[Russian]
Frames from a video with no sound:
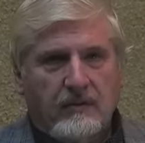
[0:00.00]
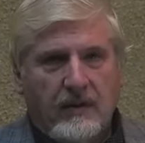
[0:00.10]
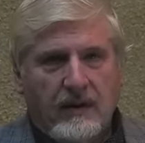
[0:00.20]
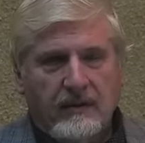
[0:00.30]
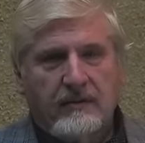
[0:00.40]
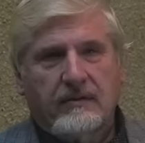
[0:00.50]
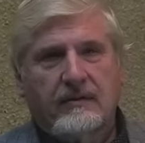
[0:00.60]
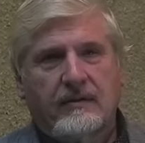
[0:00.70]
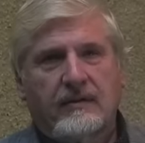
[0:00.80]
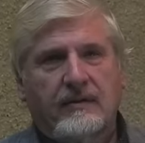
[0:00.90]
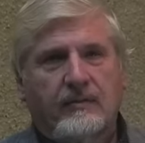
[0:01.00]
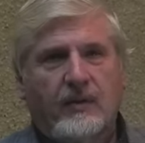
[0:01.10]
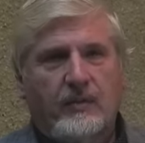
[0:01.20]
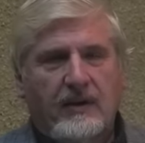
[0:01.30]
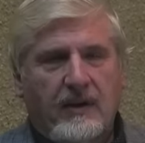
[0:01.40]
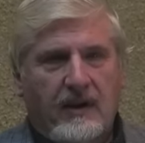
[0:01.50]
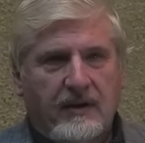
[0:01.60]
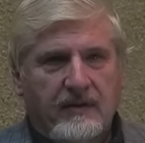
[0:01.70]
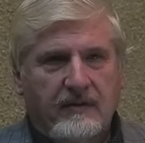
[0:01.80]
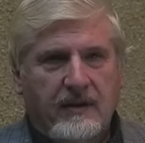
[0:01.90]
у нас,
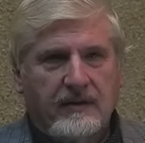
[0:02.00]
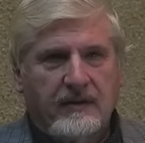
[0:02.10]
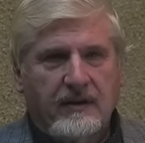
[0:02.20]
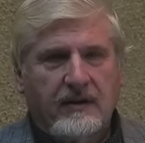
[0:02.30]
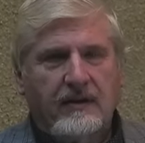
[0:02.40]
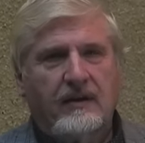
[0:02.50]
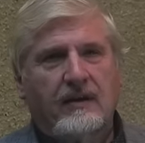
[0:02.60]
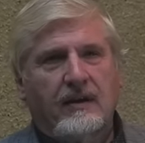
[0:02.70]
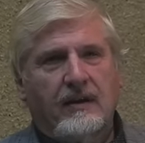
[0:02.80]
бипедальность возникла,